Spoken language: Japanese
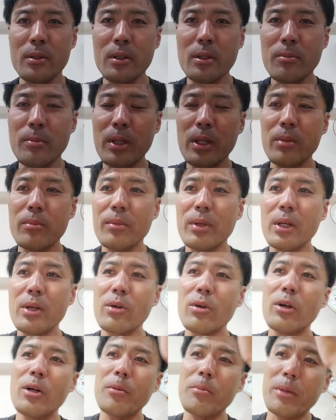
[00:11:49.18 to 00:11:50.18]
晩晩ご
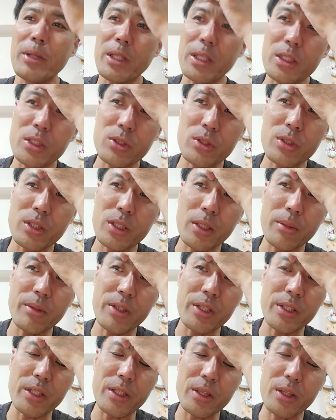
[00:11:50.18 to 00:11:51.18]
飯まで一緒に食べ
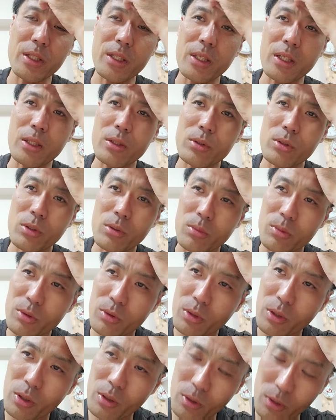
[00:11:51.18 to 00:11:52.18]
てってなると思う
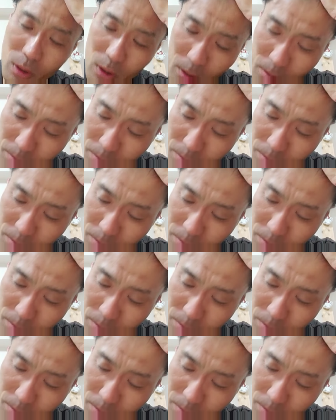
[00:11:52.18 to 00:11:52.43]
けどね